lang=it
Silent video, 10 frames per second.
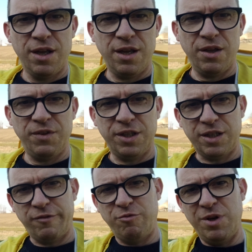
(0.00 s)
e
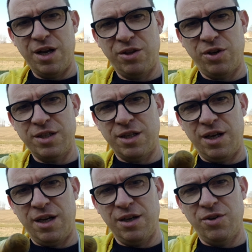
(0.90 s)
vedete la
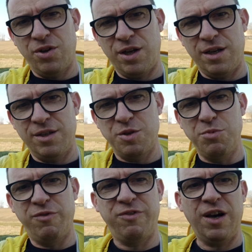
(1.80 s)
sta ancora
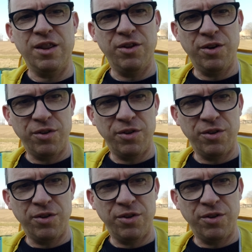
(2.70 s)
sbuffando,